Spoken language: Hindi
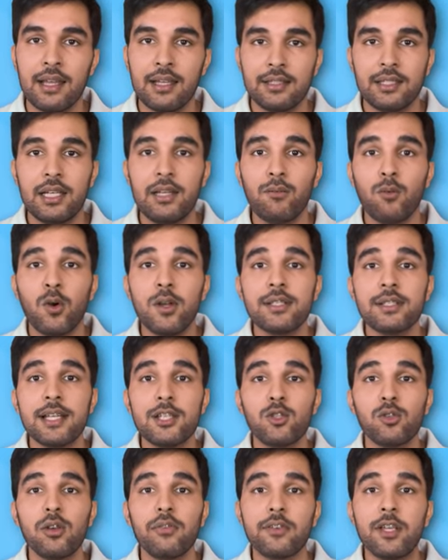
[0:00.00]
यानी वो इस एच
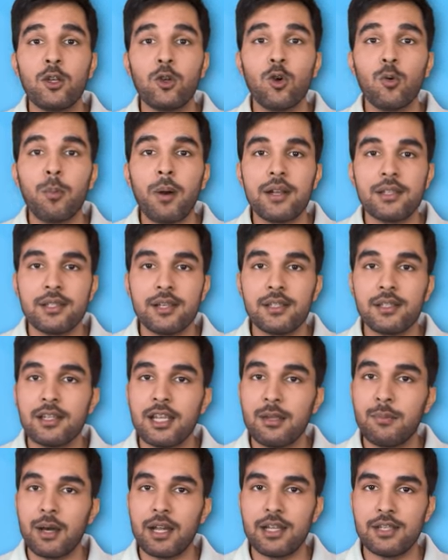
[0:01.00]
की को पर्सनस
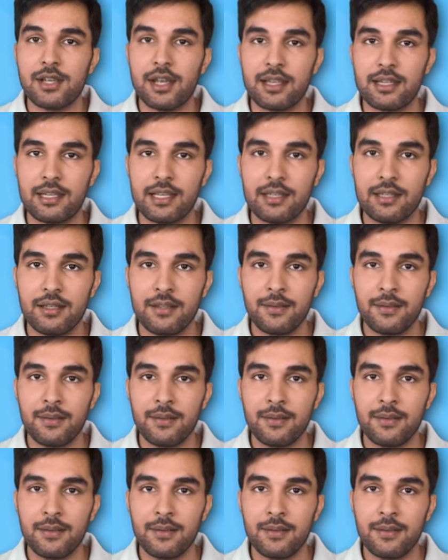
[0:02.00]
नहीं मानी जाएंगी